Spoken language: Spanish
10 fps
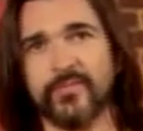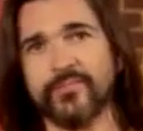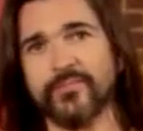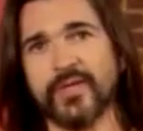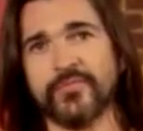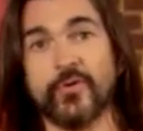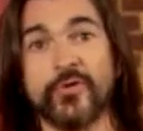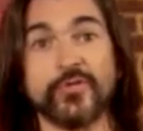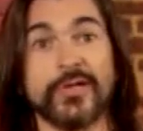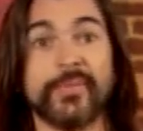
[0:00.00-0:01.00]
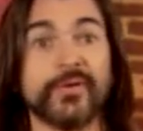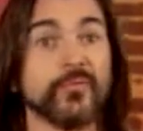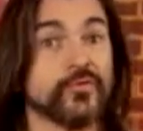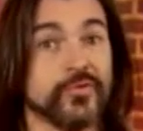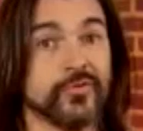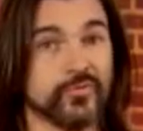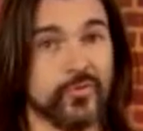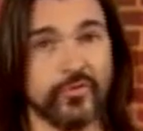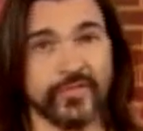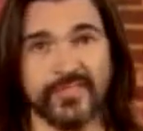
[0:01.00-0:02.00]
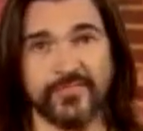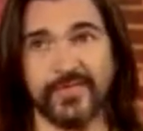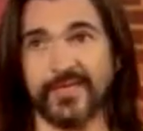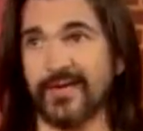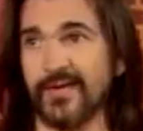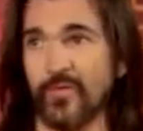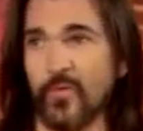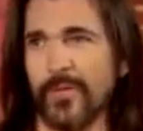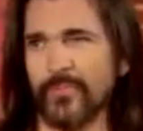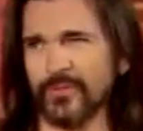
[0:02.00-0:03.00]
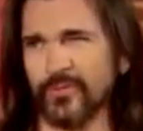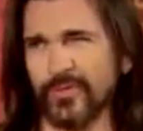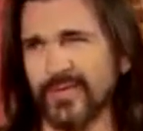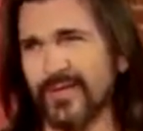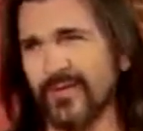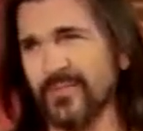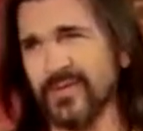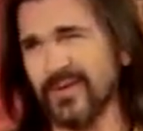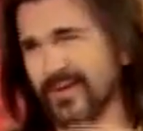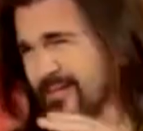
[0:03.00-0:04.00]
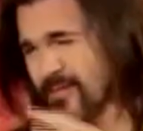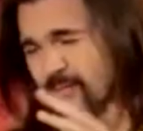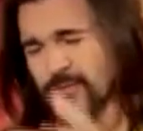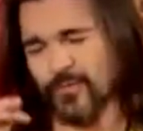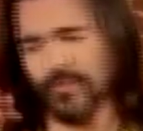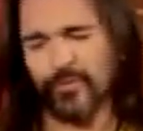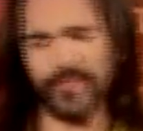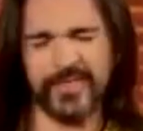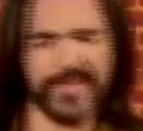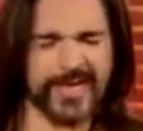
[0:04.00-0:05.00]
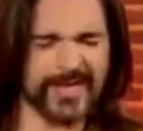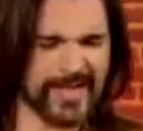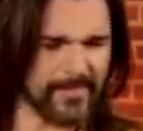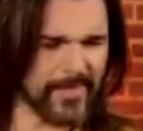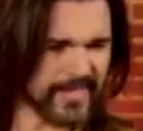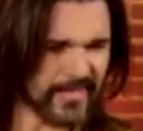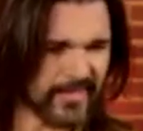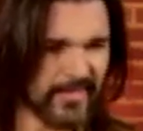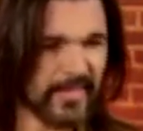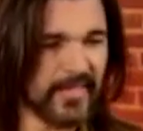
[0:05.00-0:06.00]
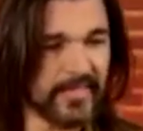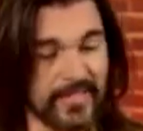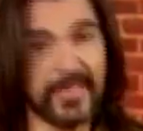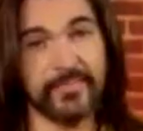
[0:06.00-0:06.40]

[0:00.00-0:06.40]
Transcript: me refiero con eso a la percusión, todo lo que significa Cuba, Puerto Rico, Dominicana, Puerto Rico, Dominicana, Jamaica y